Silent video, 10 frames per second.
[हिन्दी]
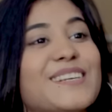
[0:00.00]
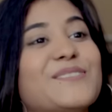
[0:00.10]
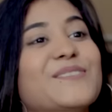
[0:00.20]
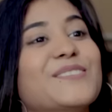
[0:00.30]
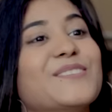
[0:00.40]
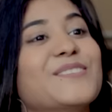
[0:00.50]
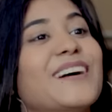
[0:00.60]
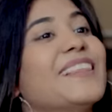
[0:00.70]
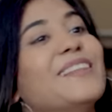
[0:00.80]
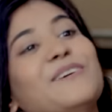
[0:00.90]
शमसू
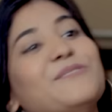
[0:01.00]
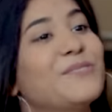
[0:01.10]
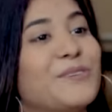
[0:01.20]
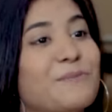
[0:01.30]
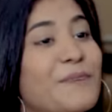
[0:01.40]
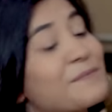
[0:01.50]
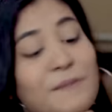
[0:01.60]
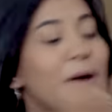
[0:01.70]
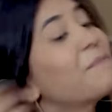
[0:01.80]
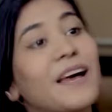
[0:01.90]
आई लव यू बस
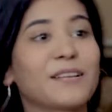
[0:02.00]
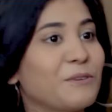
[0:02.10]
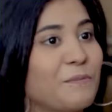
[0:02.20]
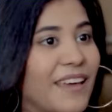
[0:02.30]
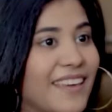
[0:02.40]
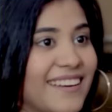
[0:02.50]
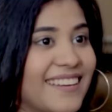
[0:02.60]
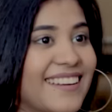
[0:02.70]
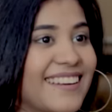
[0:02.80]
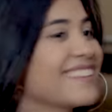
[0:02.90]
मैं अभी आती हूँ पैकिंग
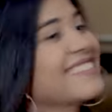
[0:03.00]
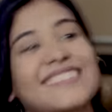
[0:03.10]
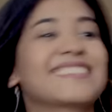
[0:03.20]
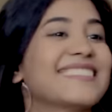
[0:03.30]
करके